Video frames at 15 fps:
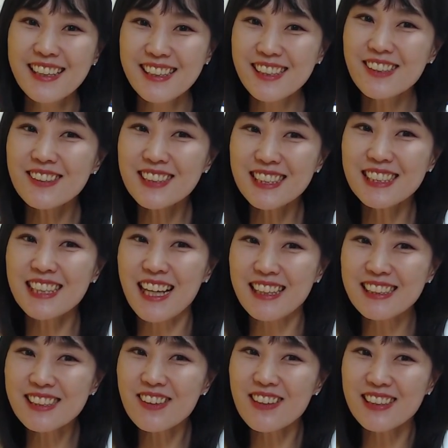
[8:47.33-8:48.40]
그렇진
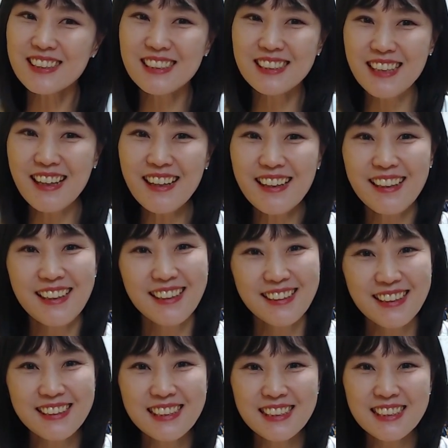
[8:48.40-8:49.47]
않을 것 같은데?
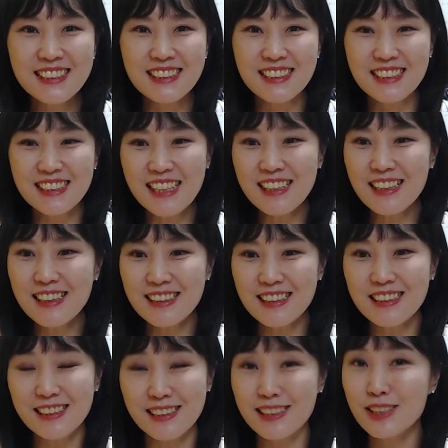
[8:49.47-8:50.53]
라는 생각이
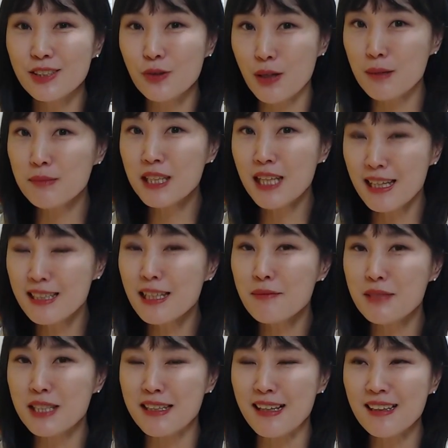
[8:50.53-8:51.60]
들기도 한,
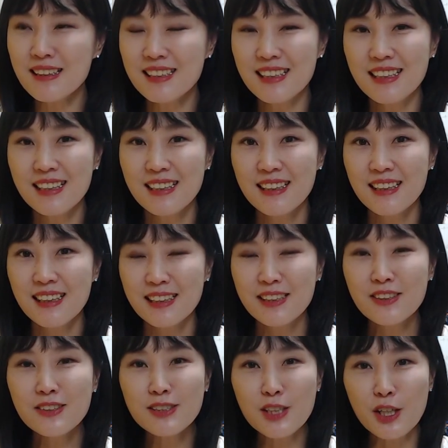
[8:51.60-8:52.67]
한답니다.
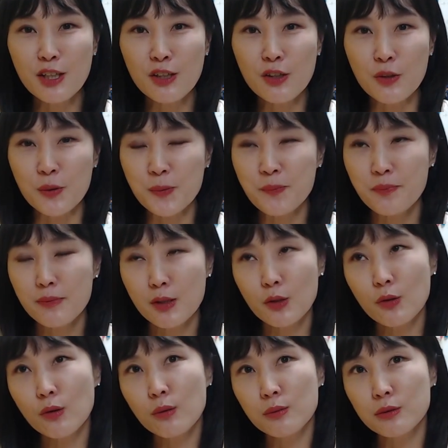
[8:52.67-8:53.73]
그런데요,
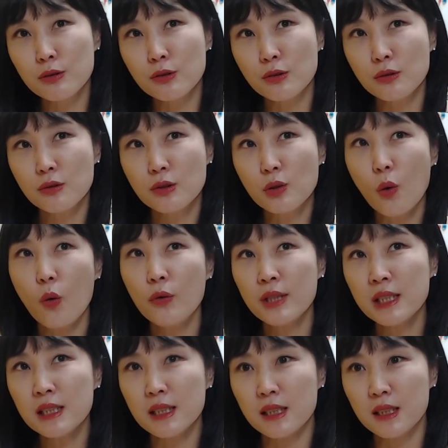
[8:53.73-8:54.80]
여러분,
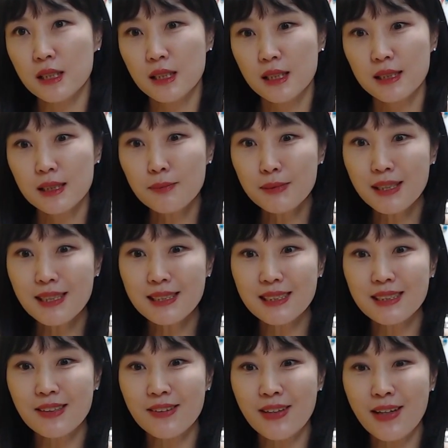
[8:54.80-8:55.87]
저는 10대
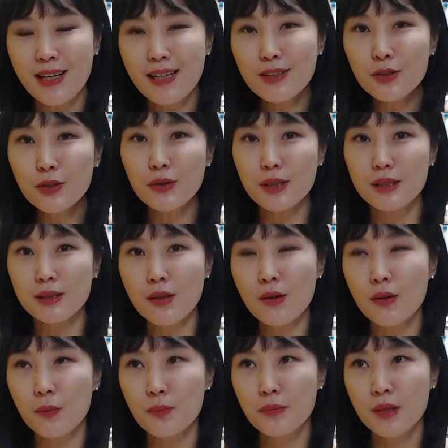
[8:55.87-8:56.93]
시절에
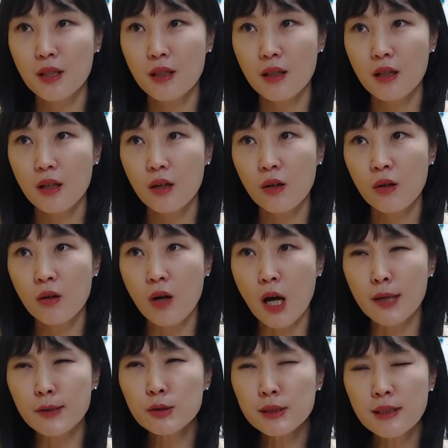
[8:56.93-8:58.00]
학교에서 어,
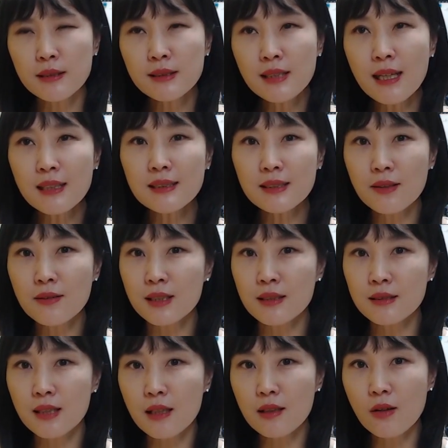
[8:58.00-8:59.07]
아주 센세이션한
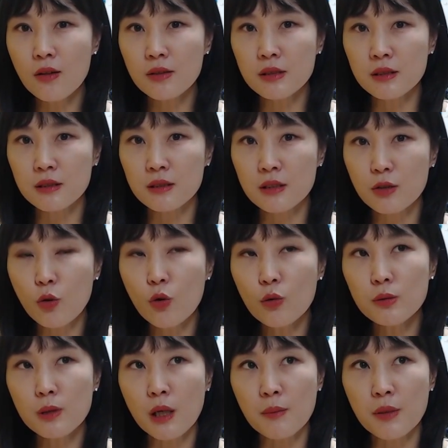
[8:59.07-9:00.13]
사건을
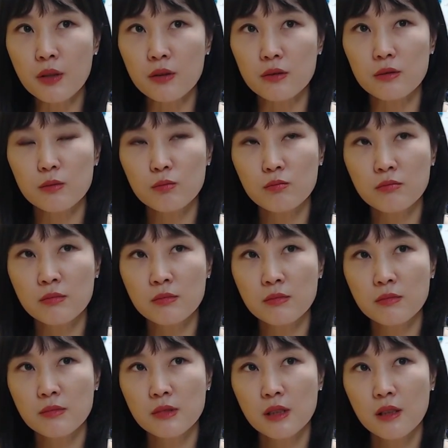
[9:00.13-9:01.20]
꼽으라면
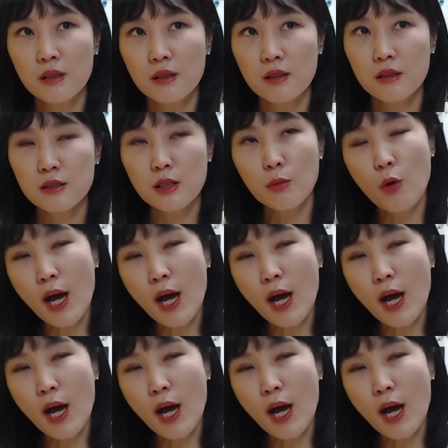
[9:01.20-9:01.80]
음, 뭐